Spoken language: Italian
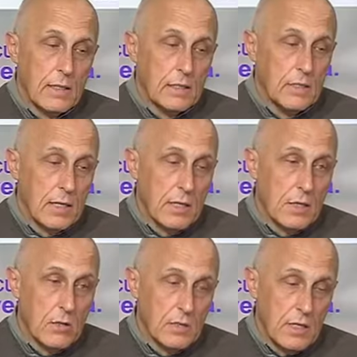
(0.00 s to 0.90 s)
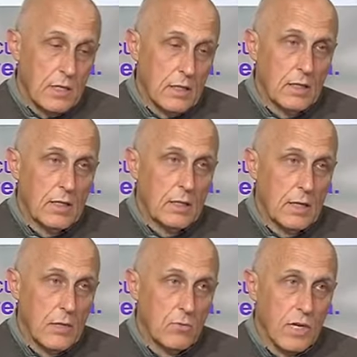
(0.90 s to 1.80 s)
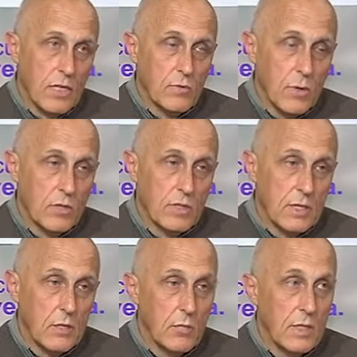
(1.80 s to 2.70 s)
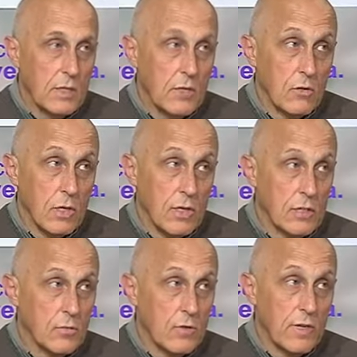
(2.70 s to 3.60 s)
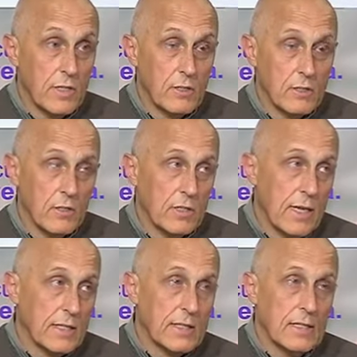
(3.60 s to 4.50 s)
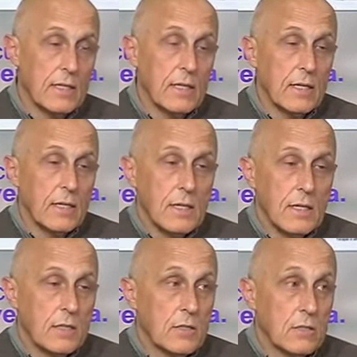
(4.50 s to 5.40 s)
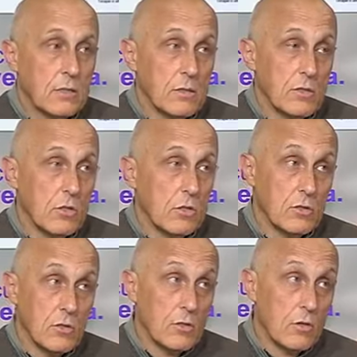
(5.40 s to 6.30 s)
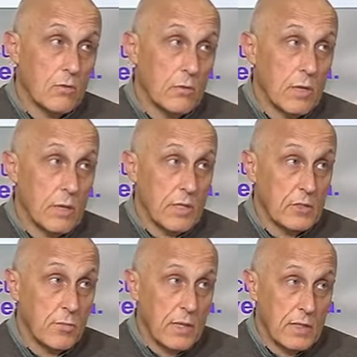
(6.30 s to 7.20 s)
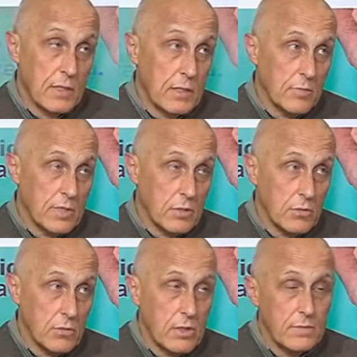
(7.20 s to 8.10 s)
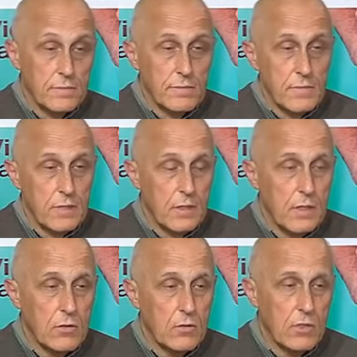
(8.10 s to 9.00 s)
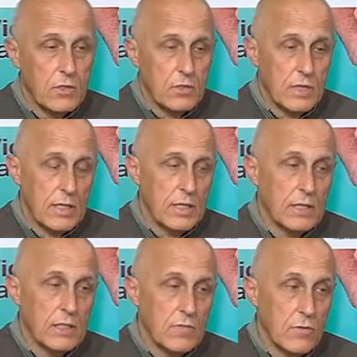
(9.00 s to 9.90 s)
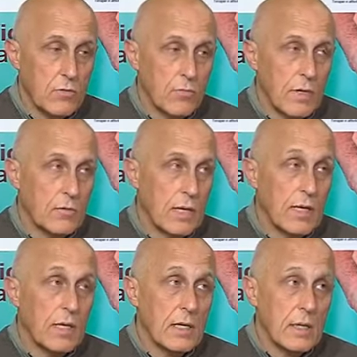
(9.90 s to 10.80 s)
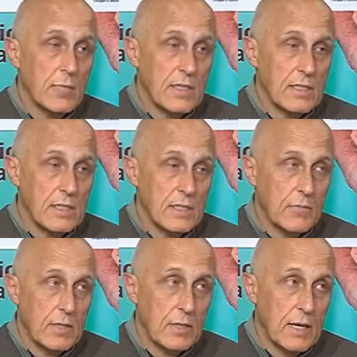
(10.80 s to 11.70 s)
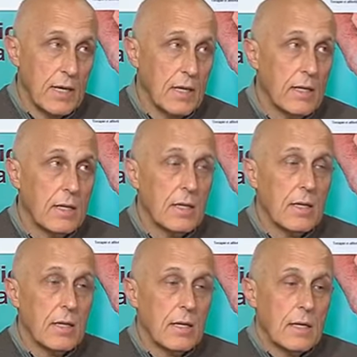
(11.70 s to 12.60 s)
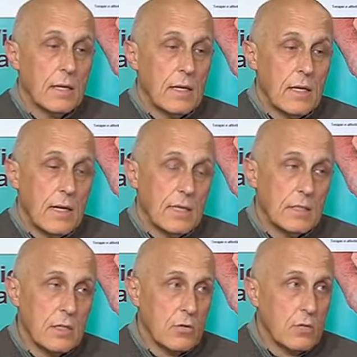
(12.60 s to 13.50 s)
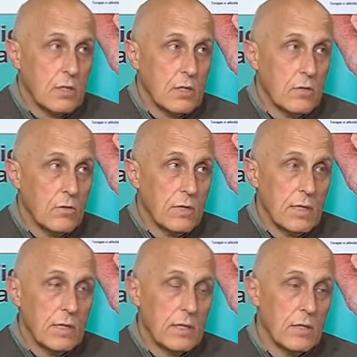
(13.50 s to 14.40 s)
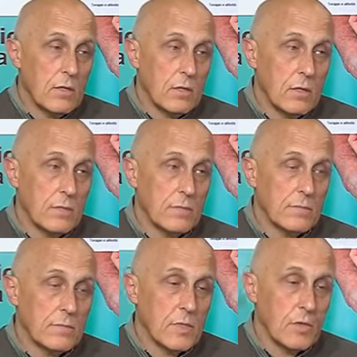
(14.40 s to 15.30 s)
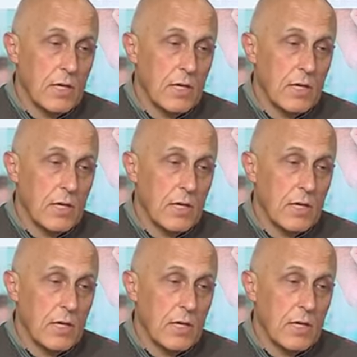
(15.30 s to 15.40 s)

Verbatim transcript: l'allergia che cos'è? È una risposta anomala dell'organismo verso sostanze che di, di solito sono innocue per la maggior parte delle persone. In alcuni soggetti si sviluppa una ipersensibilità che a seconda di dove il,